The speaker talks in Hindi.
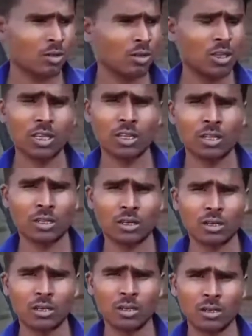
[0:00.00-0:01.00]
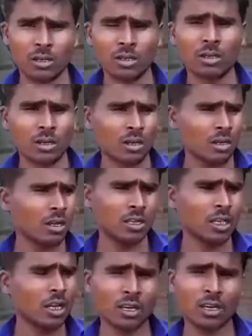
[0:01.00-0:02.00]
तीन तीन जानवर एक
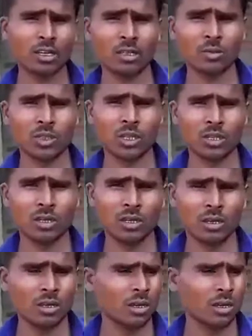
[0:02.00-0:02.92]
जल गए एकदम से हाँ